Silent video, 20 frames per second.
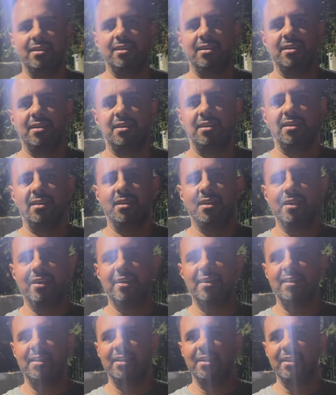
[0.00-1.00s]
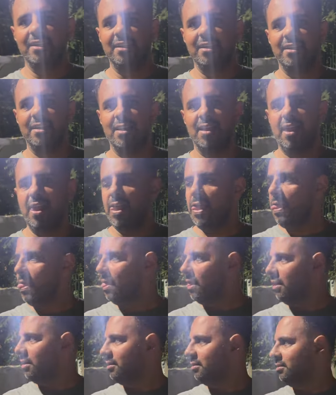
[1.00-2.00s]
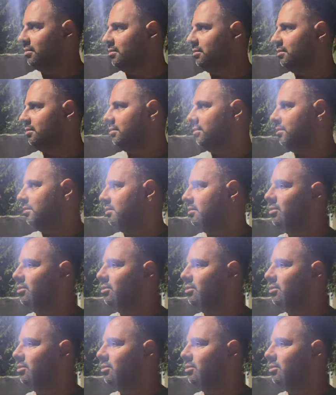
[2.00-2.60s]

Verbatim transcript: हर छोटी बच्ची को दीदी बुलाते हैं डियर सिस्टर